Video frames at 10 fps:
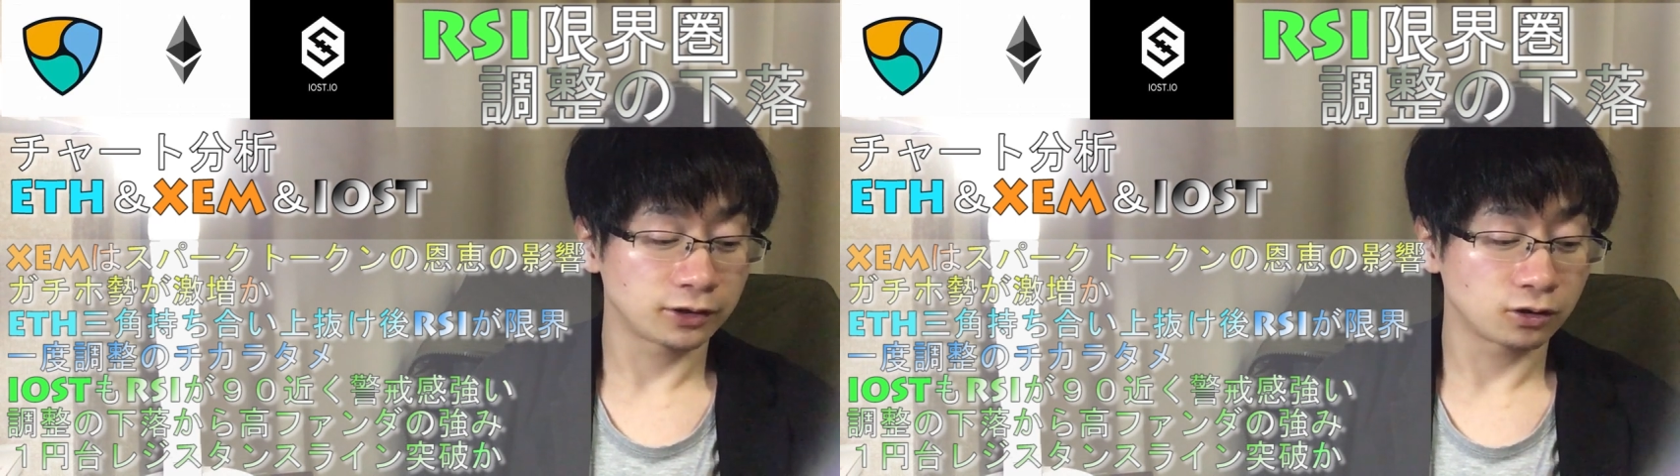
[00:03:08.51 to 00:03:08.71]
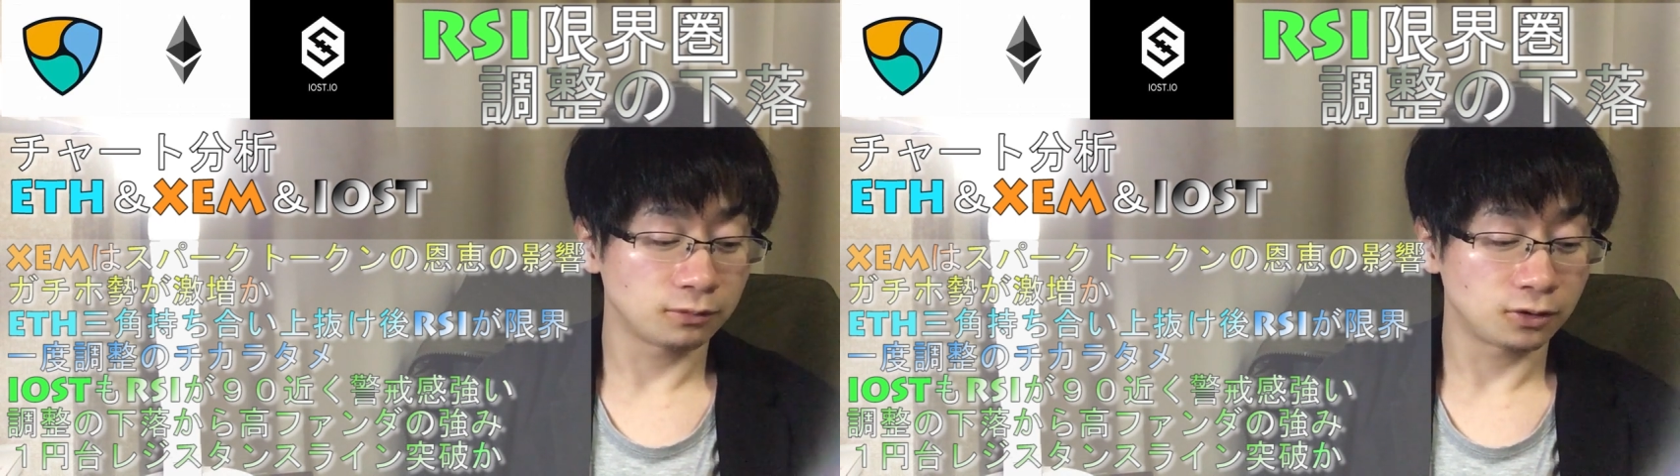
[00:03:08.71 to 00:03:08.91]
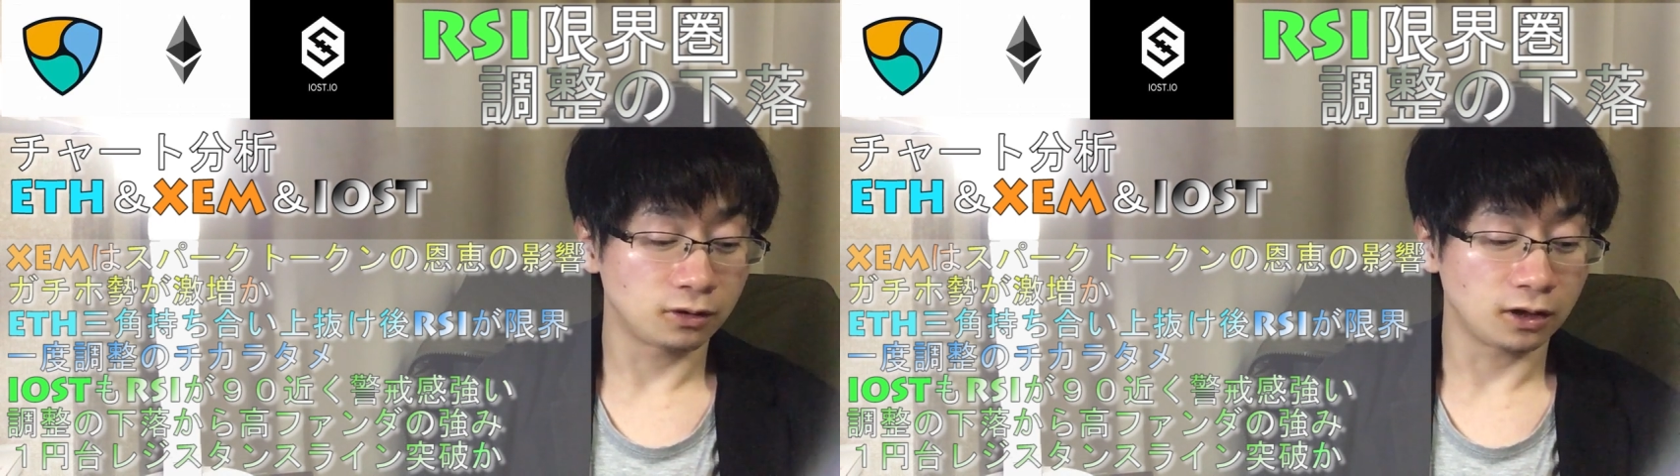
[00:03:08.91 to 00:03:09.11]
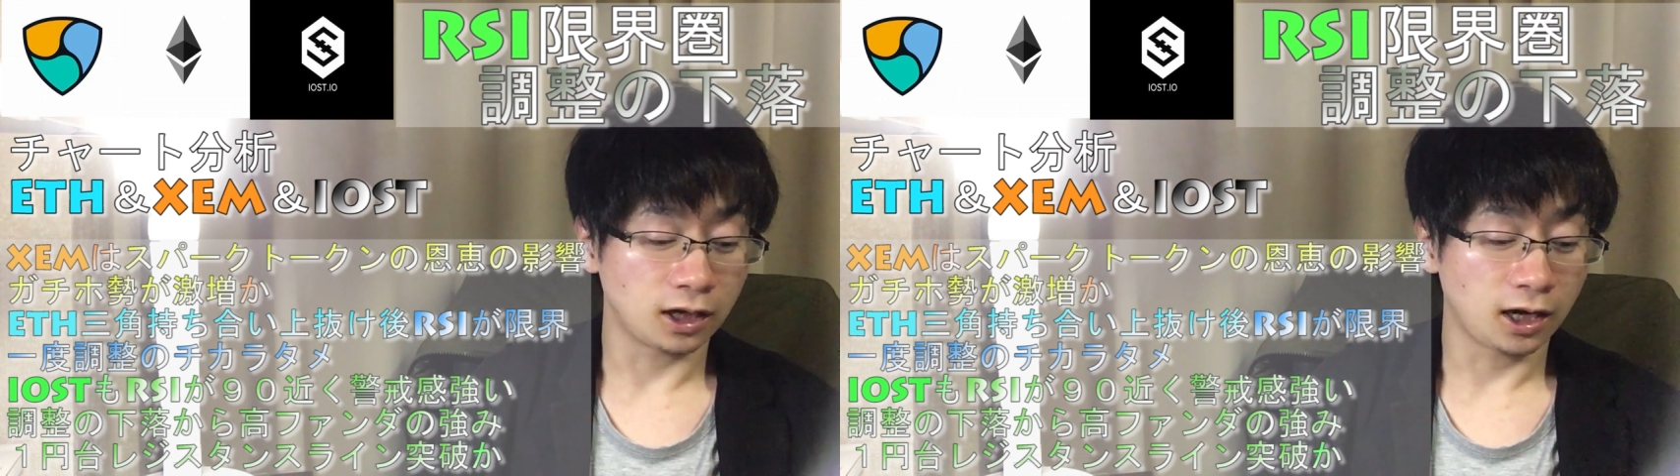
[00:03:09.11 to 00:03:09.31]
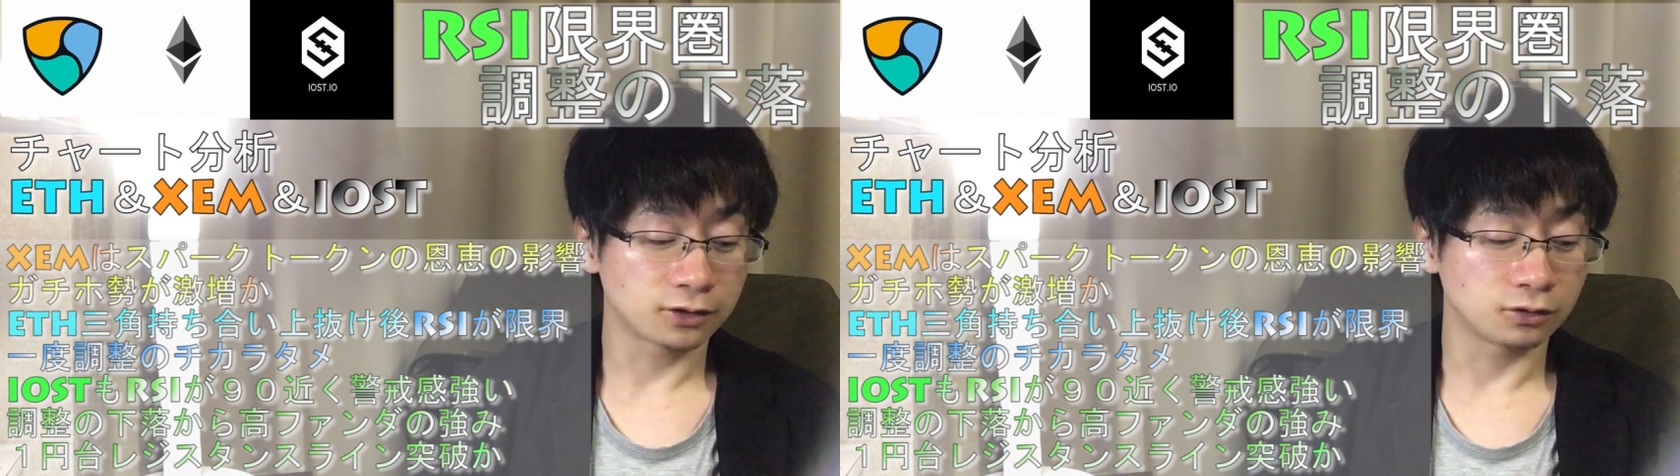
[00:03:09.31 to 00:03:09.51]
響も
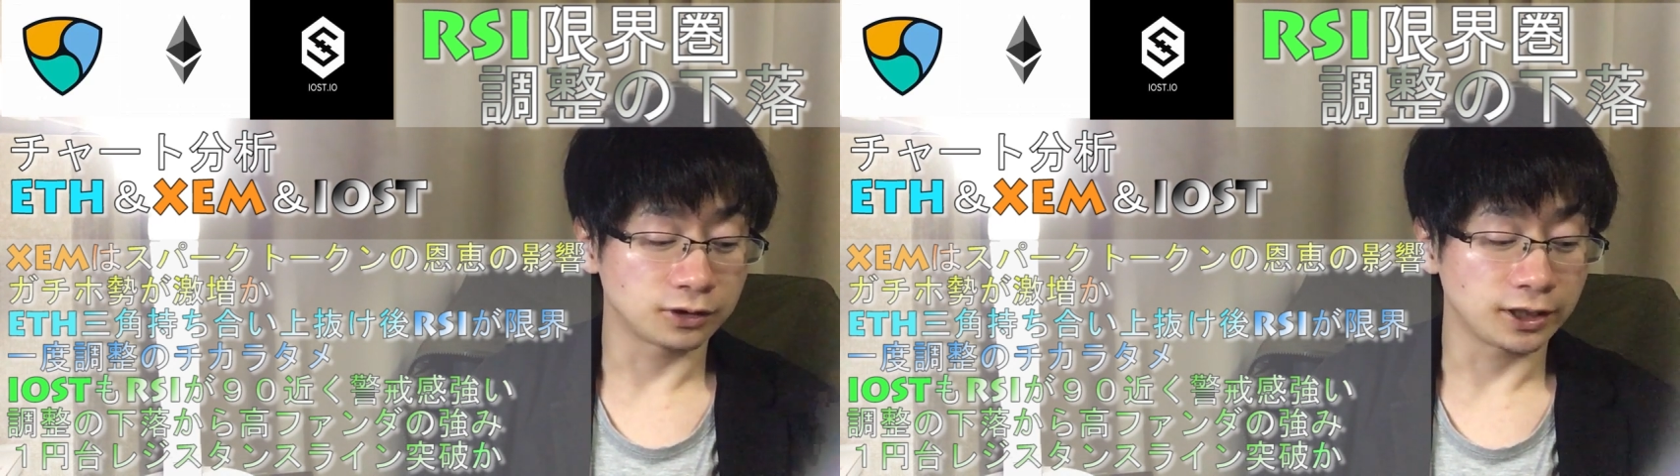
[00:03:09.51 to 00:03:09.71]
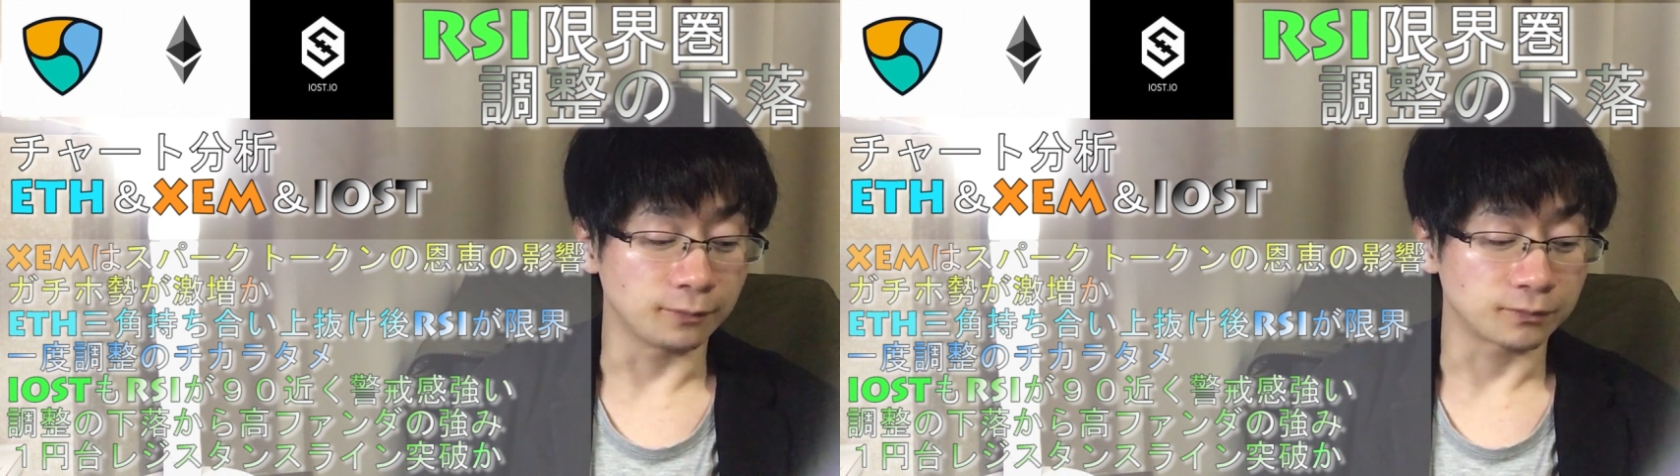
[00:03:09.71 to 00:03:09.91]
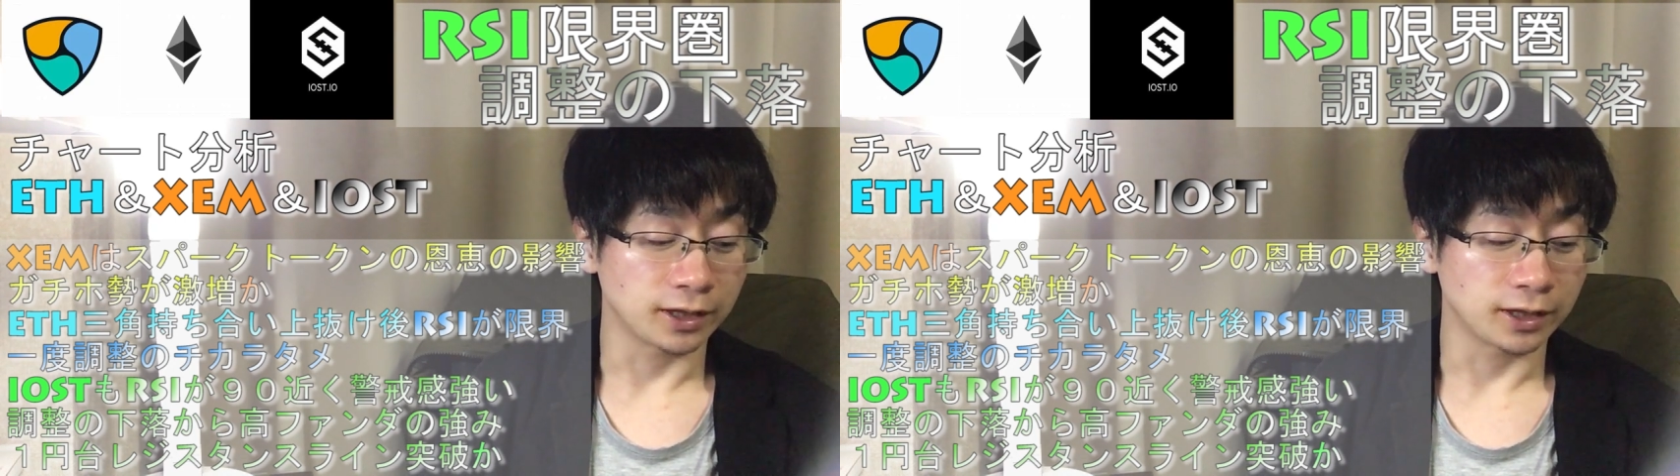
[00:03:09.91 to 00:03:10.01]
あるのに、